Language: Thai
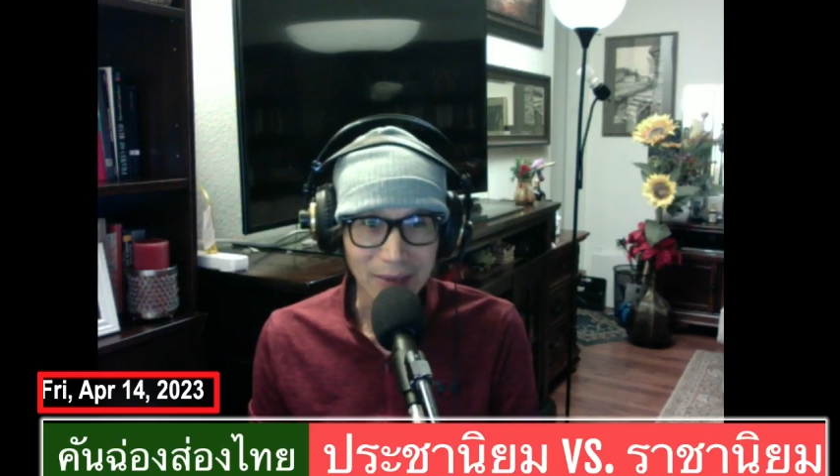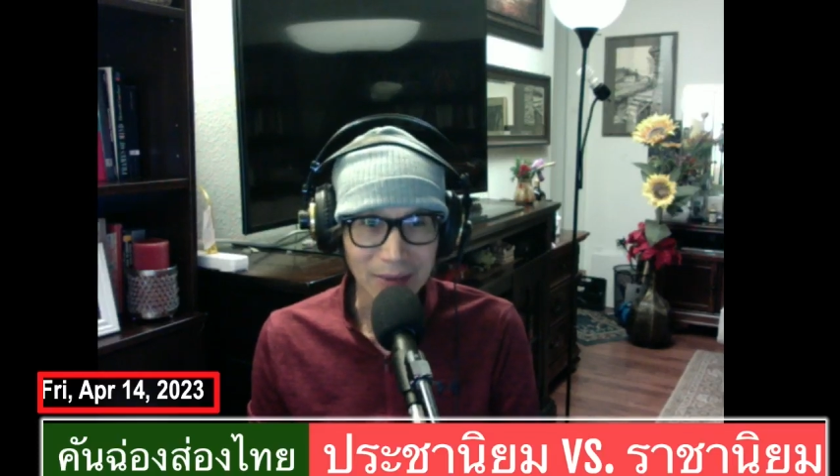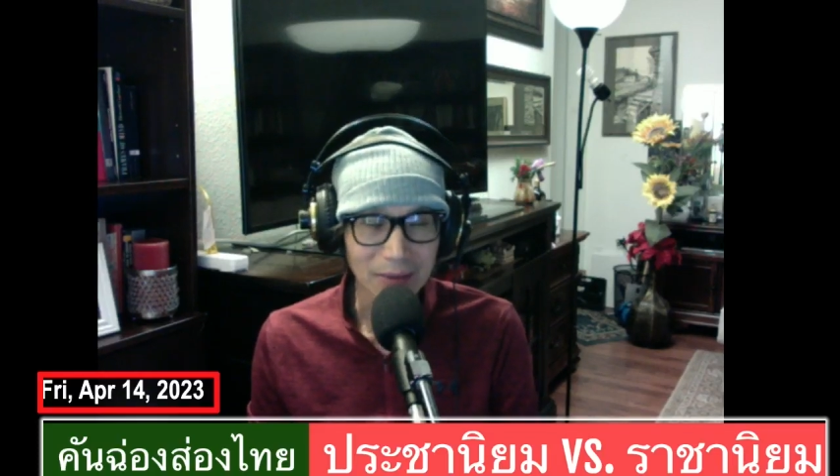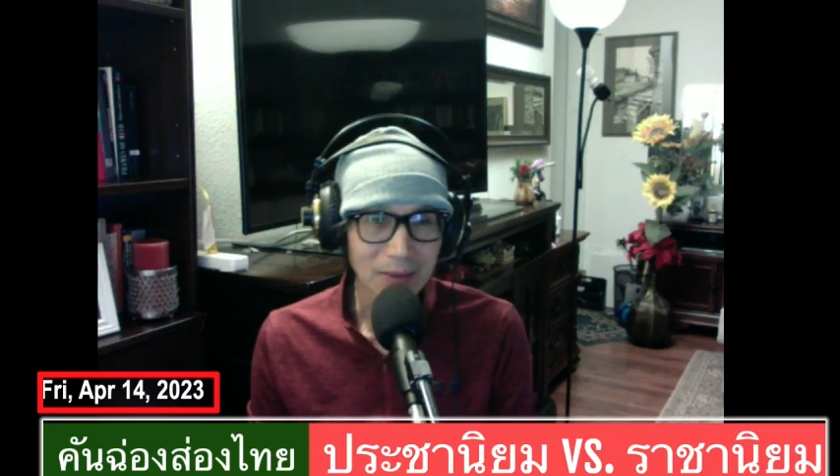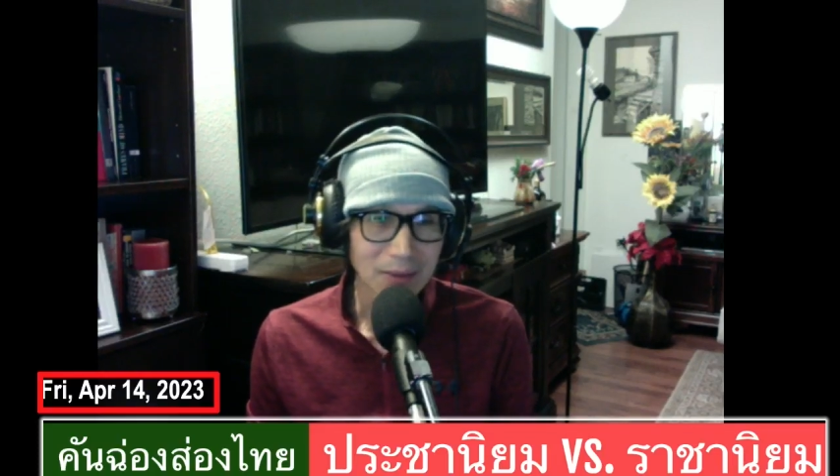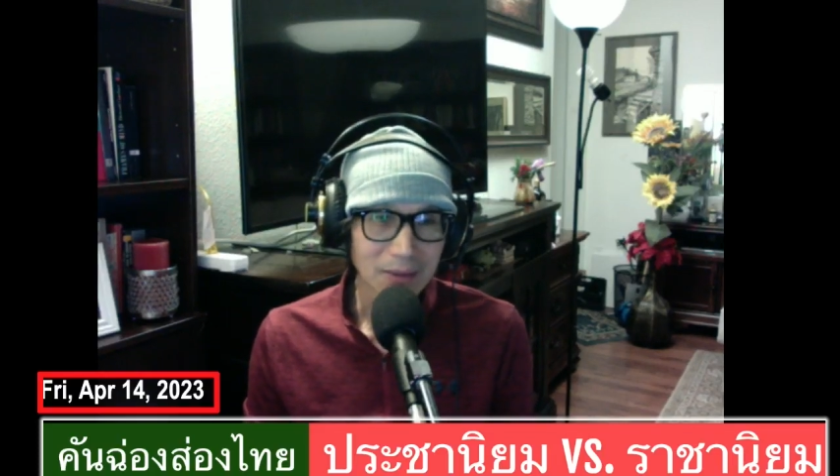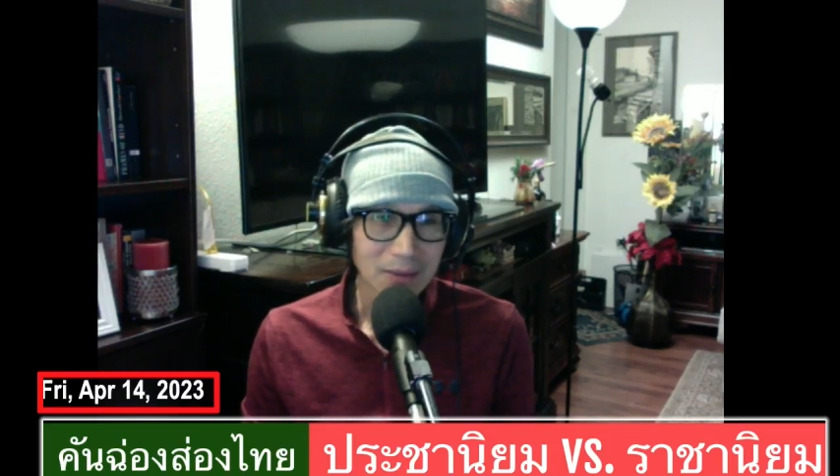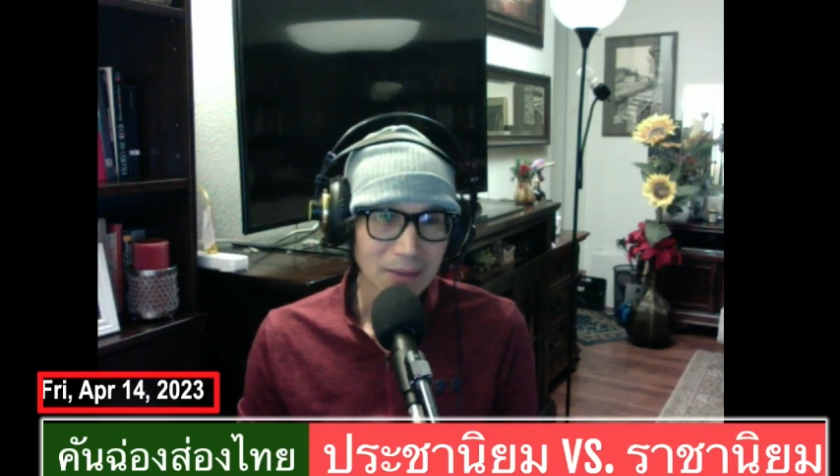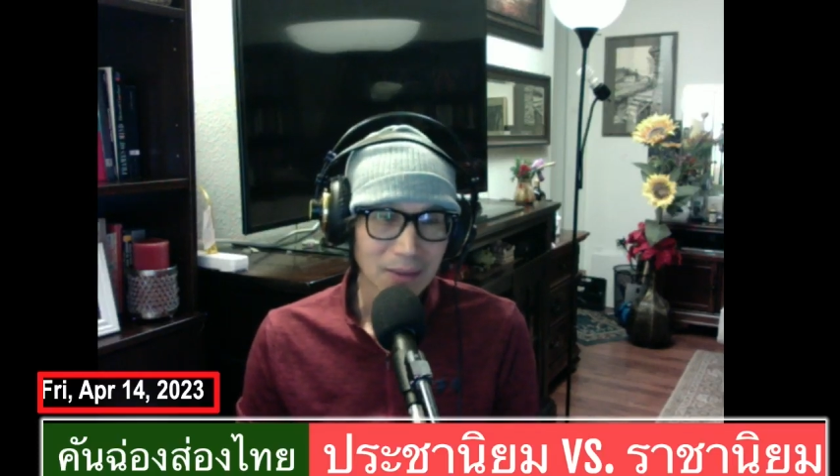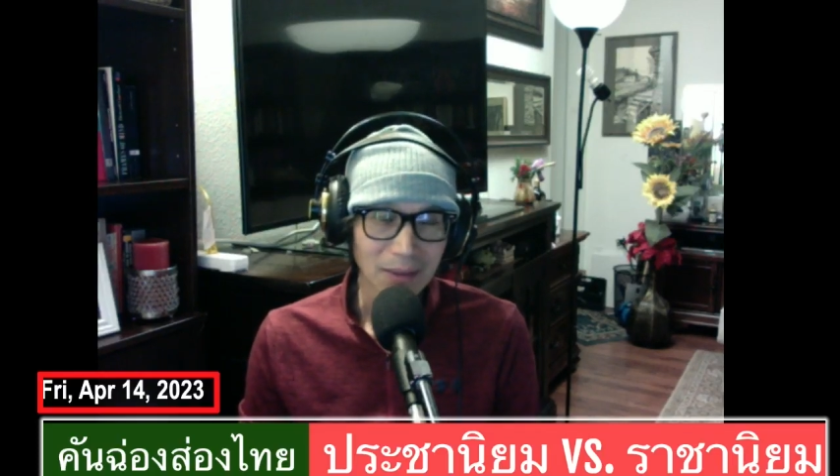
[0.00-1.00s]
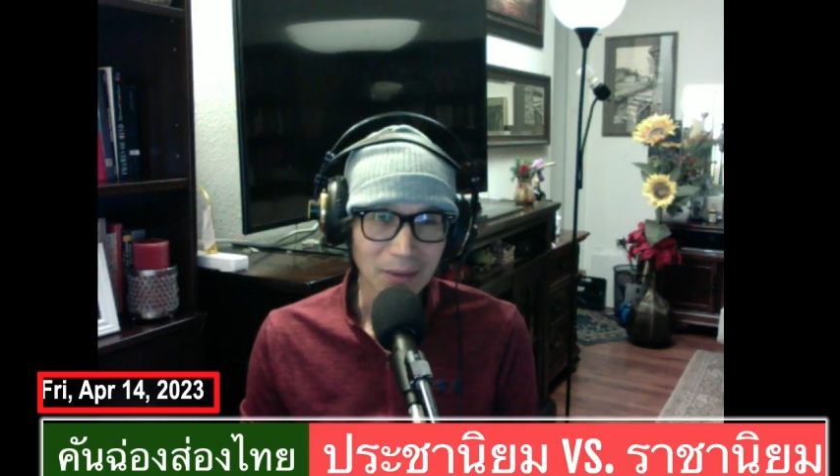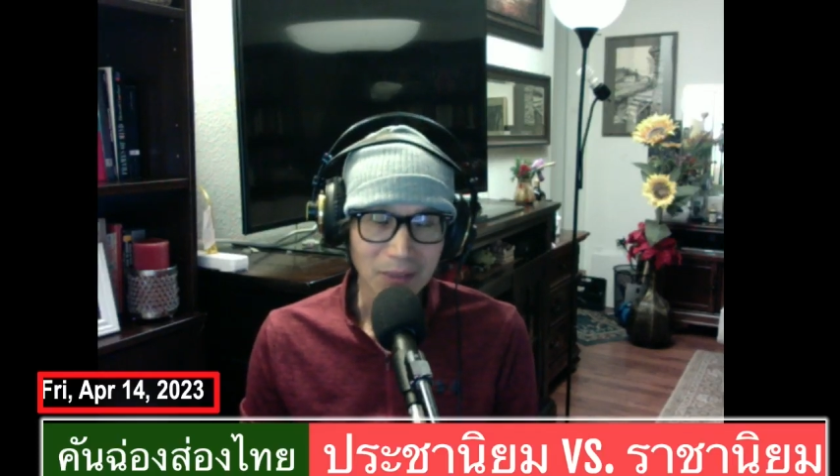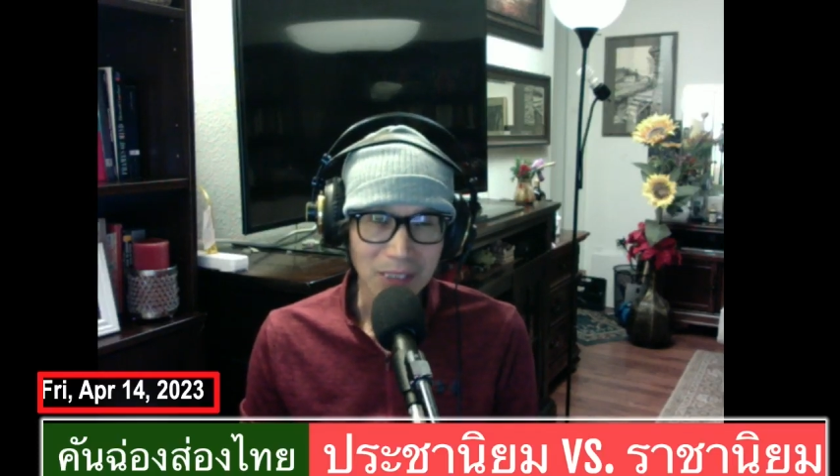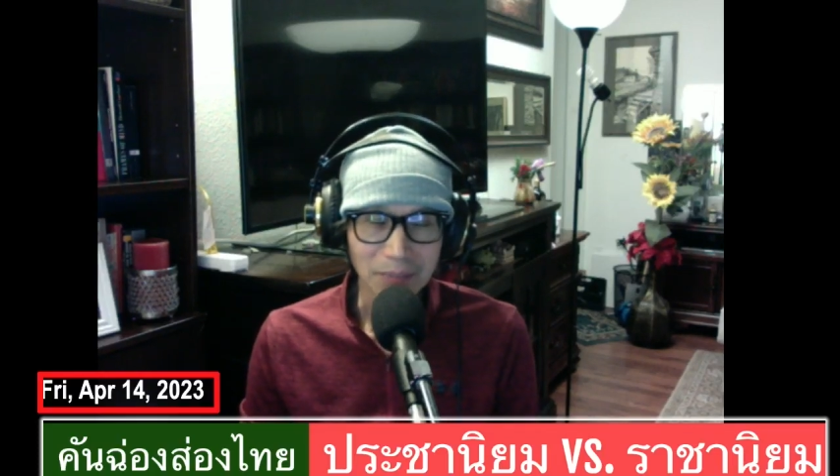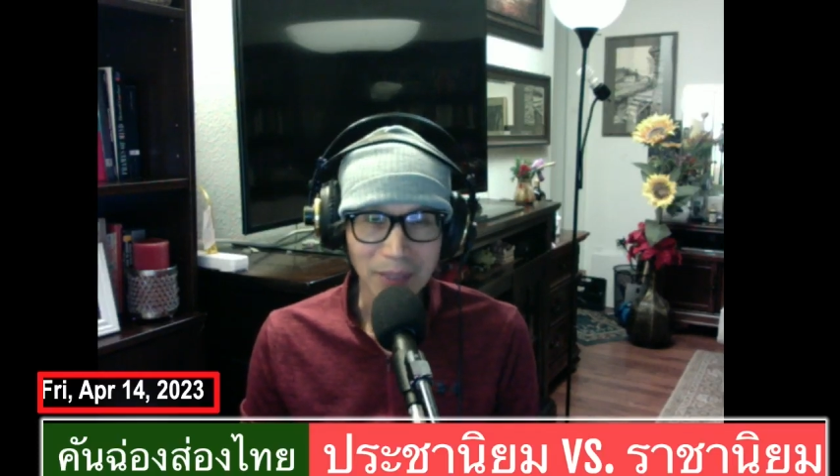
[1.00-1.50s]
นะแล้วก็
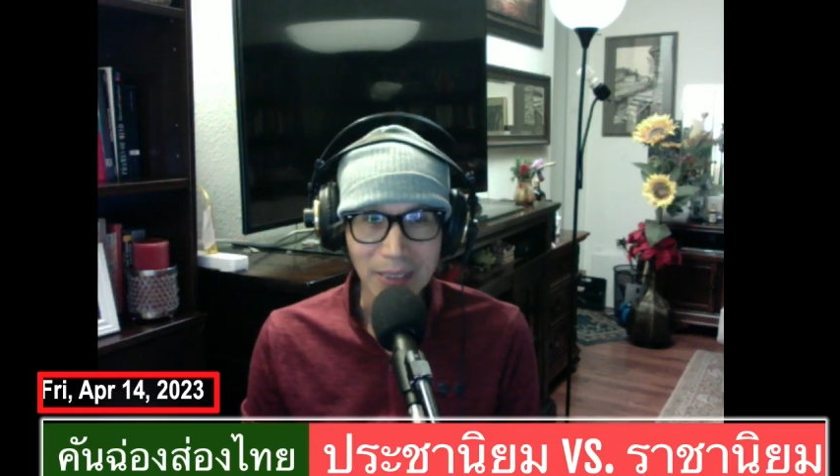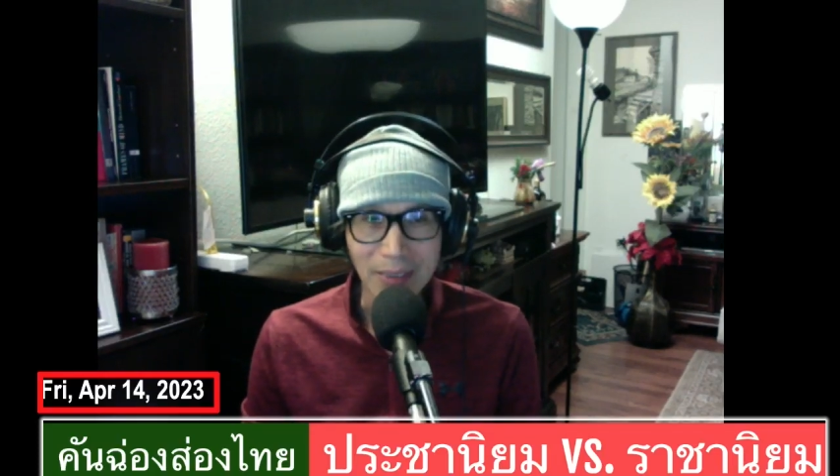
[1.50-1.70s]
จะไป